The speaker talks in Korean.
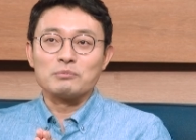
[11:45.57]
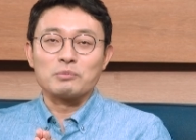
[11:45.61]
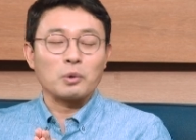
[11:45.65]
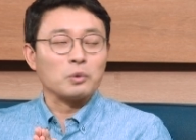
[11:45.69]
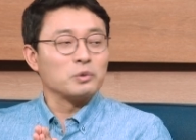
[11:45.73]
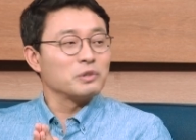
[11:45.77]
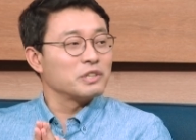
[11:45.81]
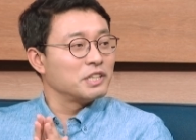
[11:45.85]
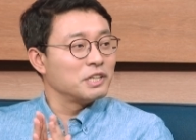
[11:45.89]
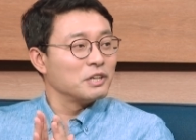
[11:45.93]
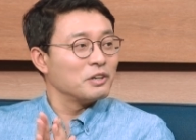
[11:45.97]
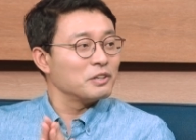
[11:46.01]

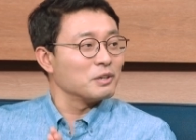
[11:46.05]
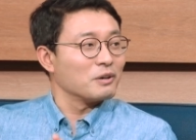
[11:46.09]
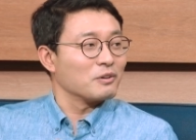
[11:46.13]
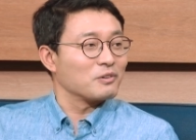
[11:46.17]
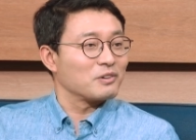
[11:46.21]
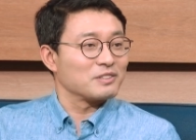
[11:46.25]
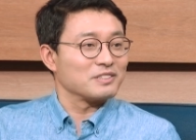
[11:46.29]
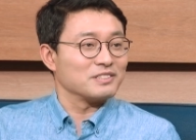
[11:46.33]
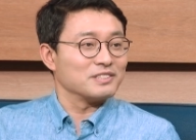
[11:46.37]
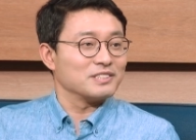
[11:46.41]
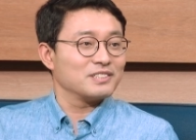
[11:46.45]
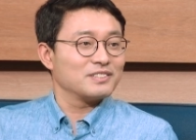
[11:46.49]
본 기억이
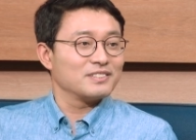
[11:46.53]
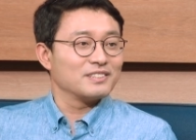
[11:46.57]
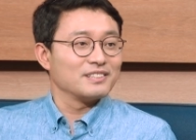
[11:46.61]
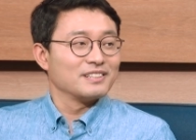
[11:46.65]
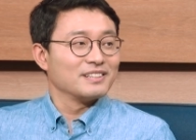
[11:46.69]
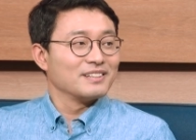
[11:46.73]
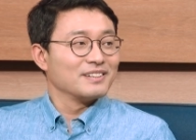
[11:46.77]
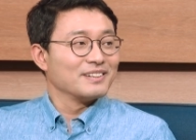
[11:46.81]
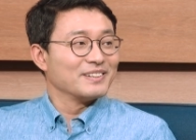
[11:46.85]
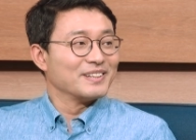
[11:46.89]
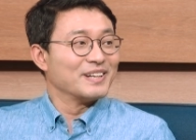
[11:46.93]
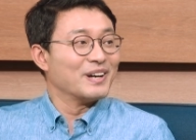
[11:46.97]
없거든요. 없어요,
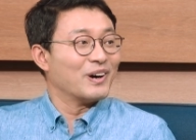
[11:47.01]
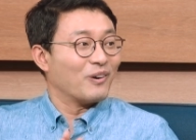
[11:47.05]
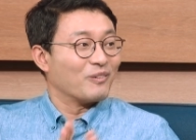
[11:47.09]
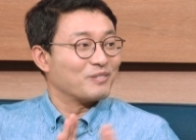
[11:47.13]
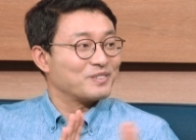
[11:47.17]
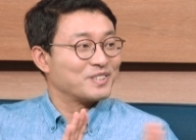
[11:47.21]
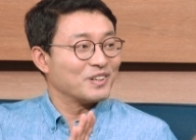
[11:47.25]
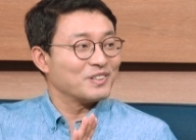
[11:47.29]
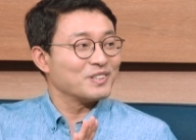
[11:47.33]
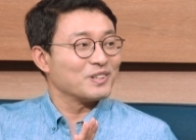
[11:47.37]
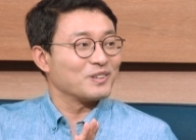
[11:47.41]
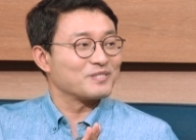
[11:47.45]
없어요.
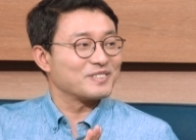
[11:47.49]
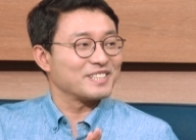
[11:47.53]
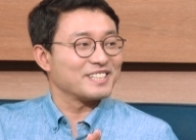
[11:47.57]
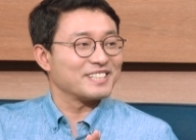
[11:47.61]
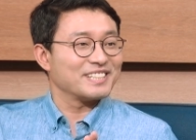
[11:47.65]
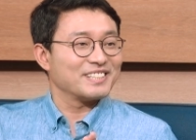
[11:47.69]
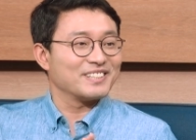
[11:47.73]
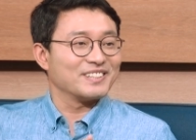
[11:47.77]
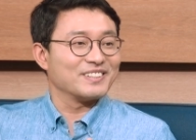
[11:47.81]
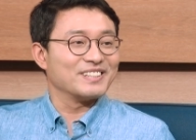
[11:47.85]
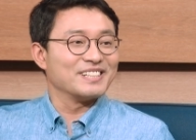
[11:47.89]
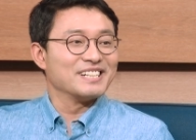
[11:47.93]
전혀
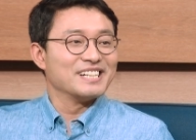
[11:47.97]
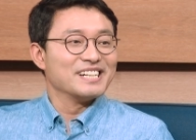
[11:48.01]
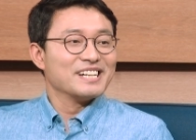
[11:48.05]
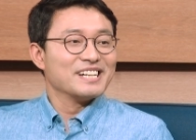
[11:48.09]
없잖아요.